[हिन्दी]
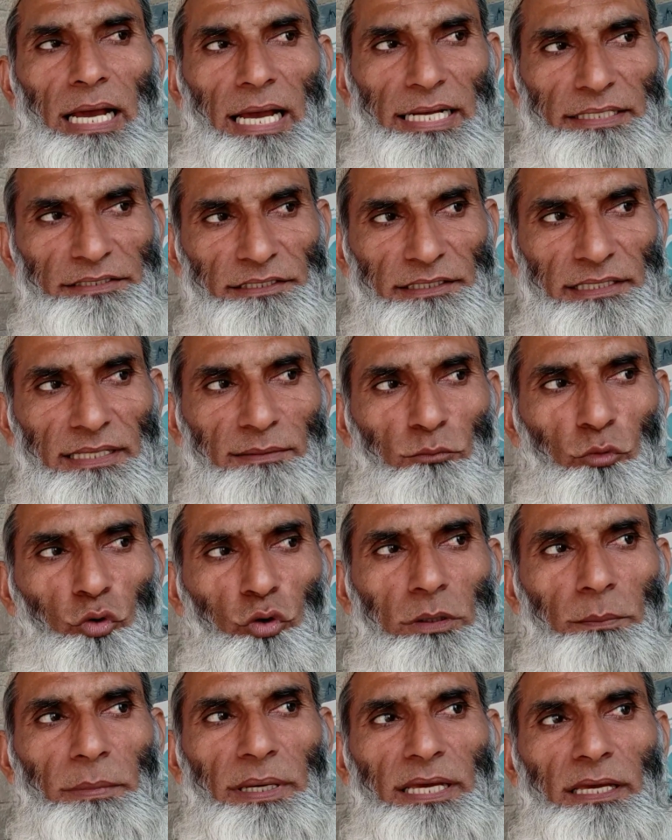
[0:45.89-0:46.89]
एच डी
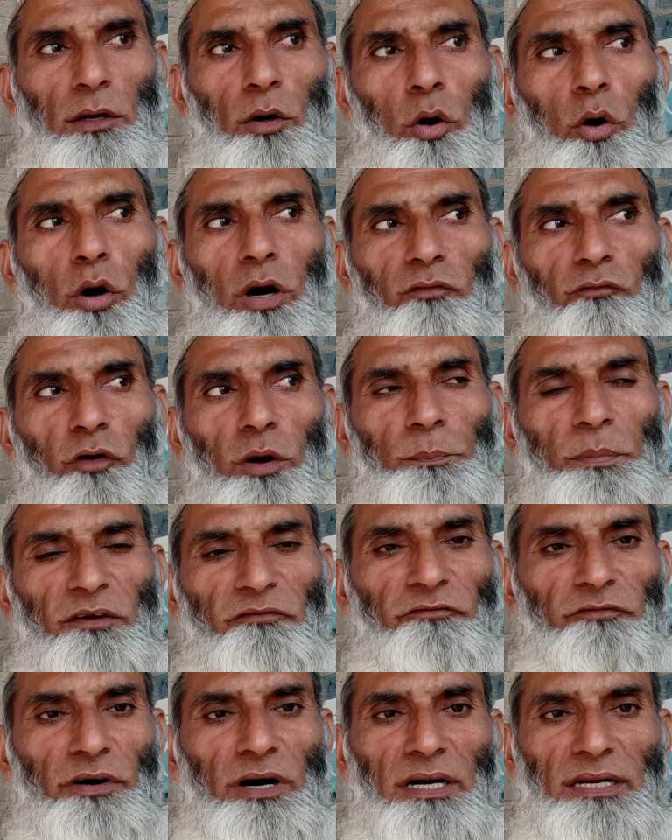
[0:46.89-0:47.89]
मूड में और वो भी
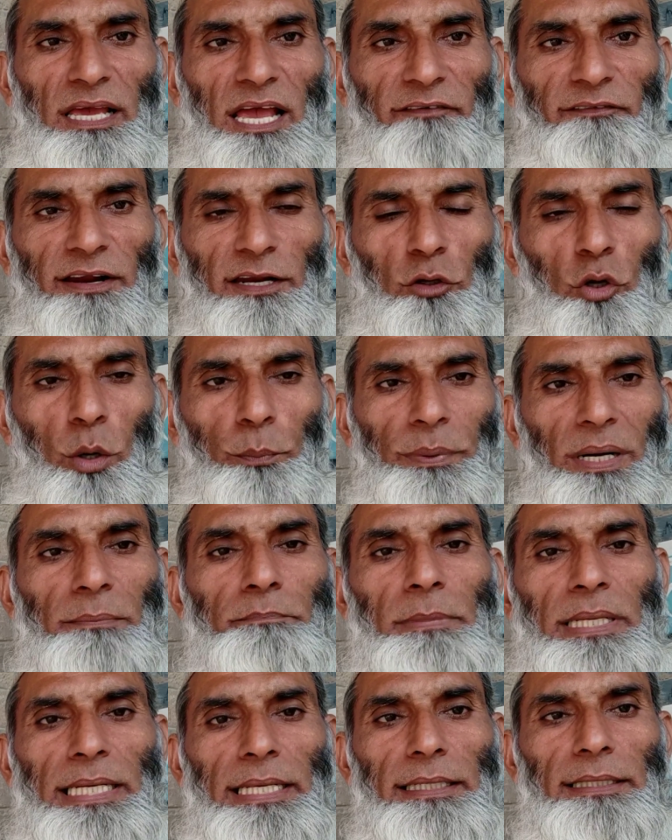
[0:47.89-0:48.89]
फॉर एवर के ऊपर
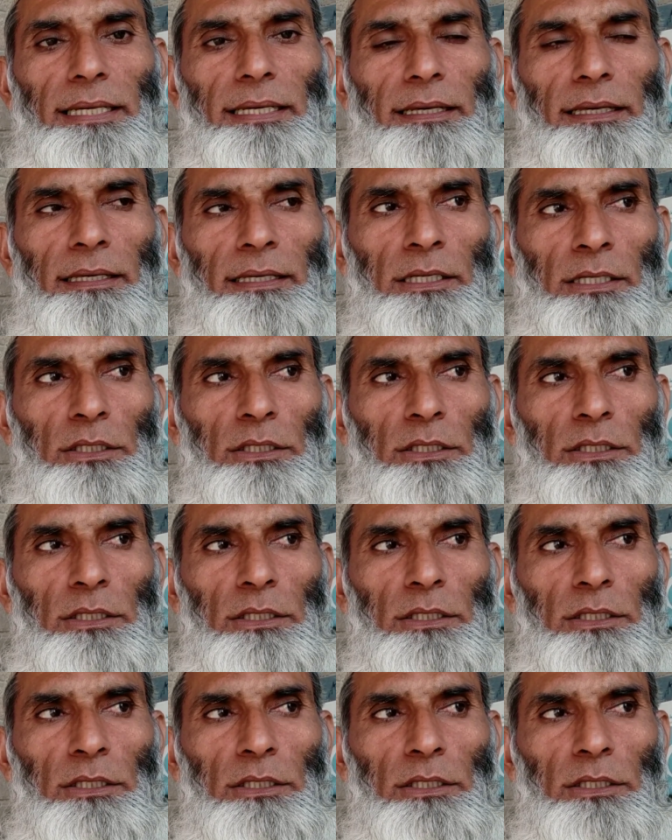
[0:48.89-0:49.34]
मिलेंगे